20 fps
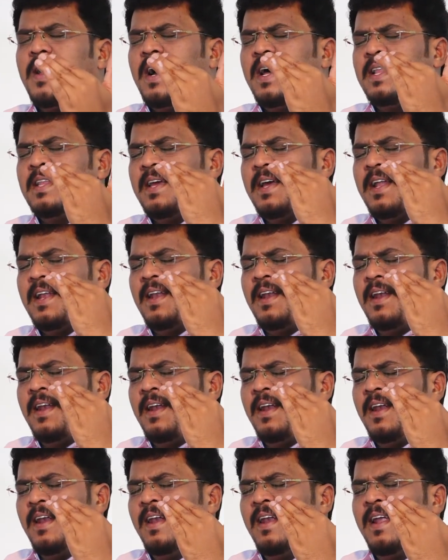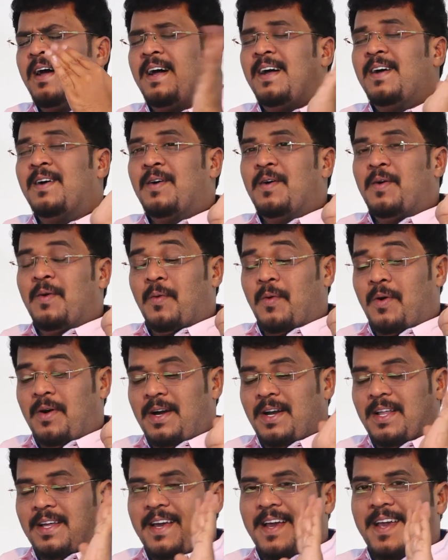அது எல்லாம்
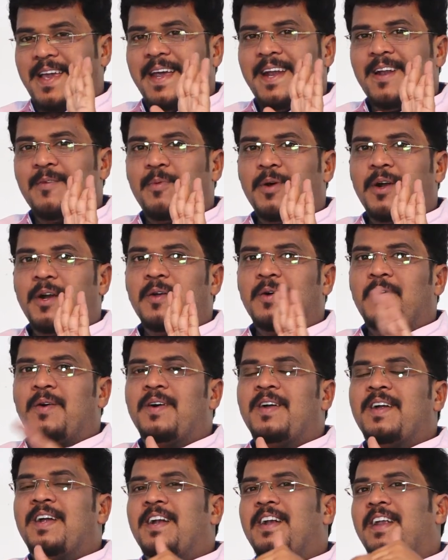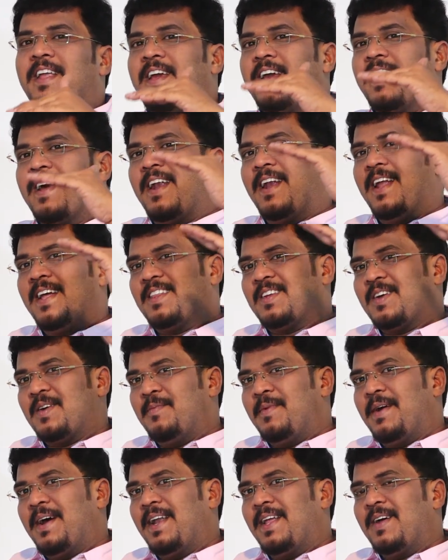உங்களுக்கு கீழே போயிடும் நீங்கள்
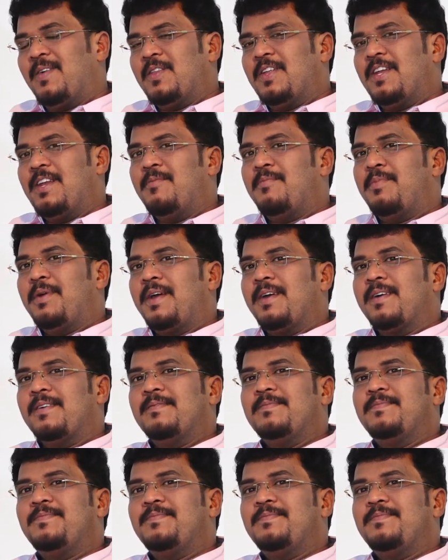எல்லாத்துக்கும் மேலே வந்து நிற்பீங்க